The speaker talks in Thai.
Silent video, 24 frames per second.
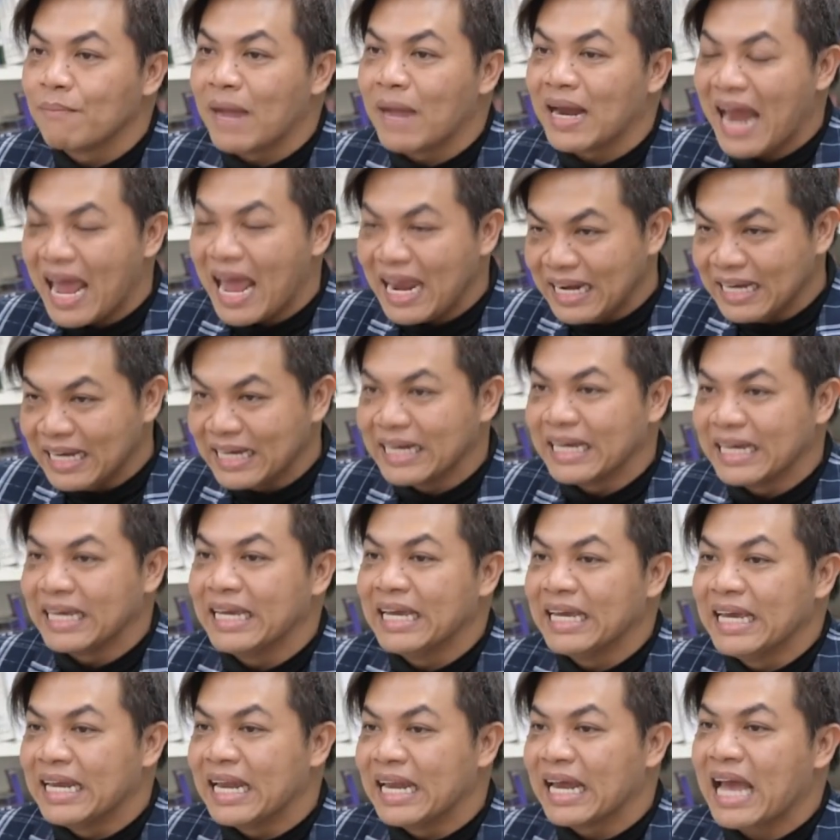มาได้เลย
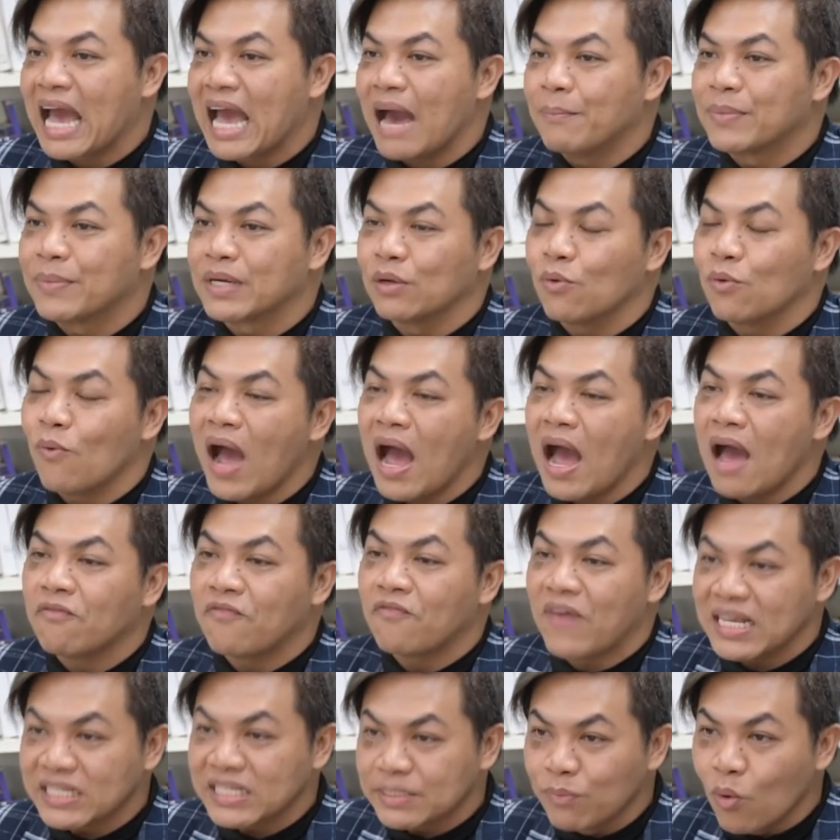นะครับ หรือว่า
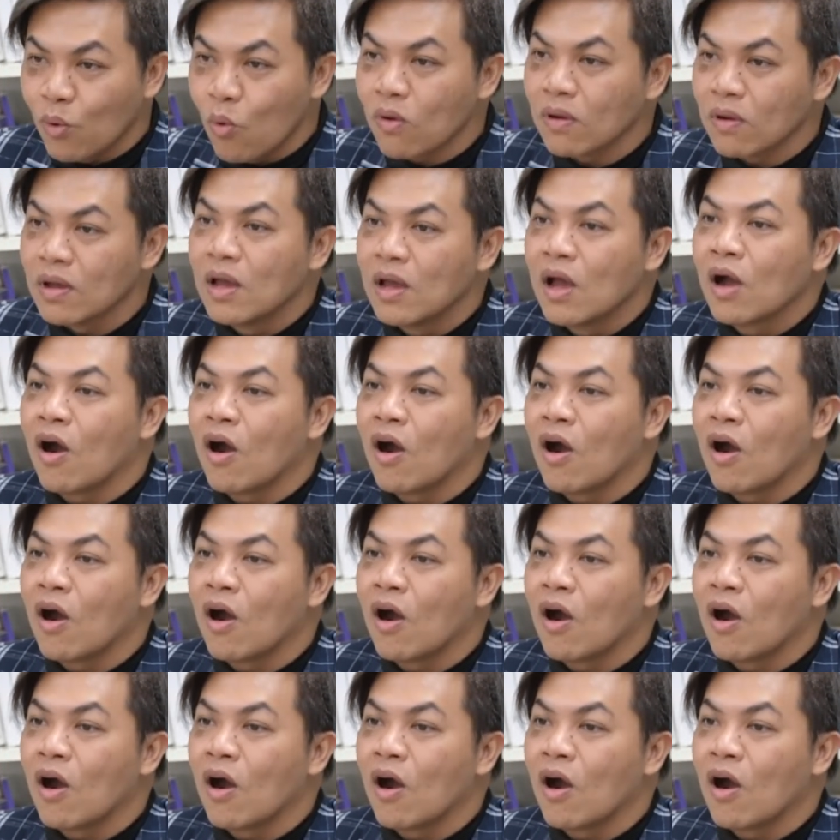Facebook